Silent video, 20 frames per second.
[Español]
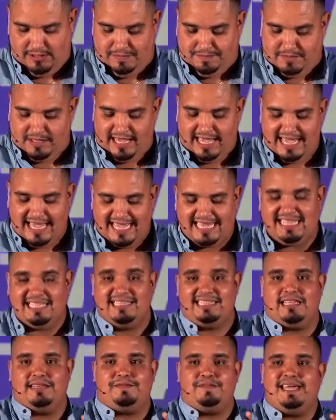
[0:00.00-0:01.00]
eh,
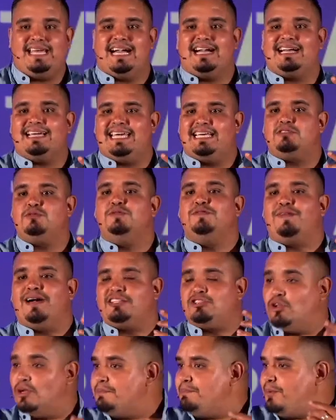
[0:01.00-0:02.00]
identifican que es un
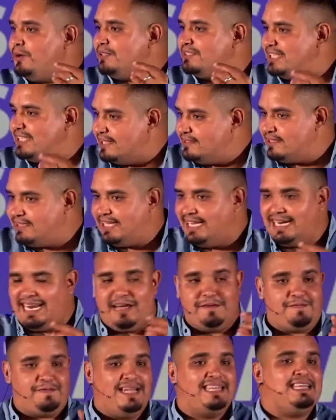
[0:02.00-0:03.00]
factor importante la
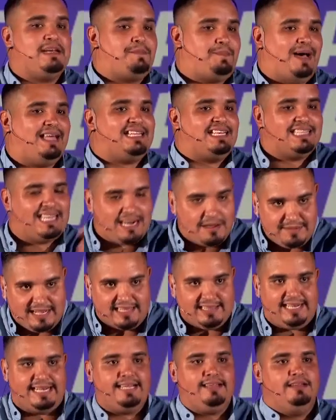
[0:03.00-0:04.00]
fe del padre y de la
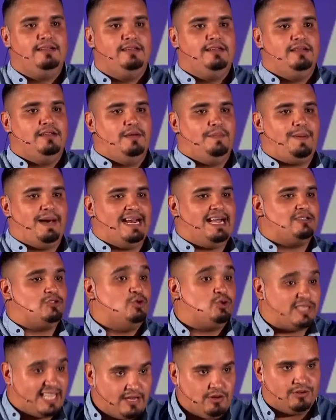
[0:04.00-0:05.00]
madre para sus
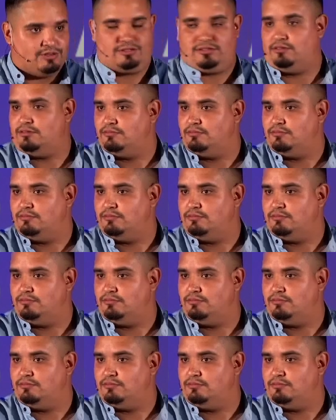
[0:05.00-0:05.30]
hijos.